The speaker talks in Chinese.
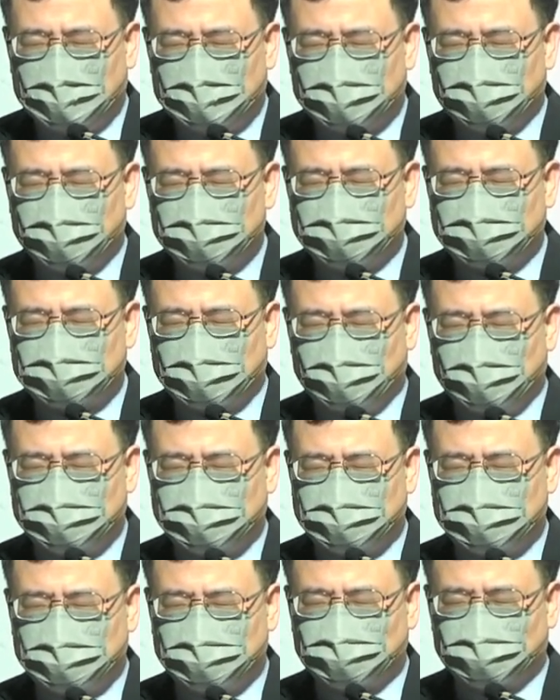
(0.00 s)
特别是在我们
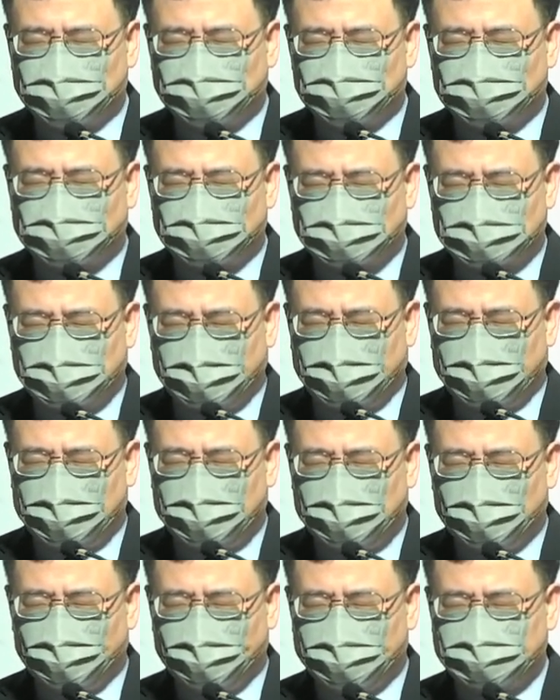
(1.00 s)
今天所处时代，
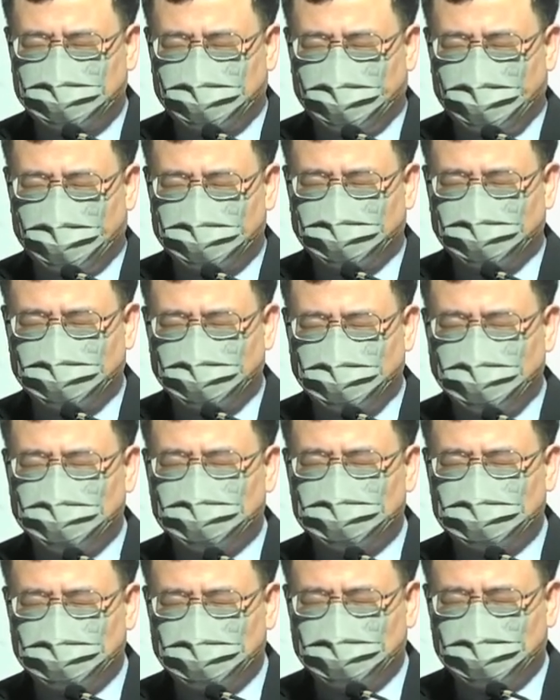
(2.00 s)
我们怎样去应
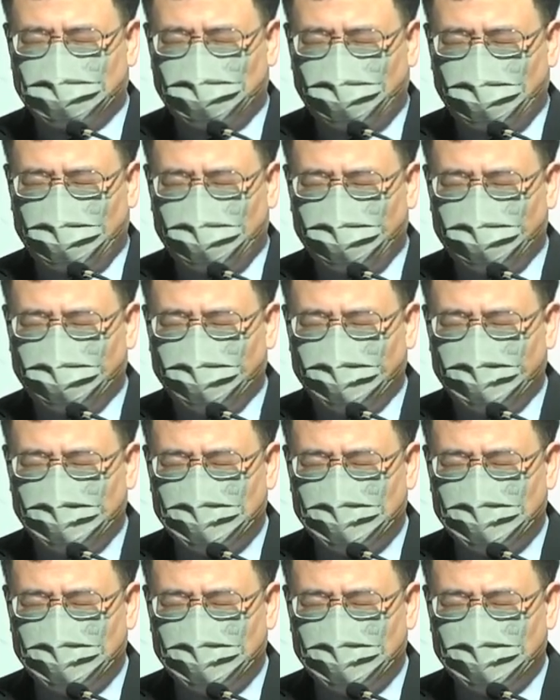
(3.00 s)
用你的话语，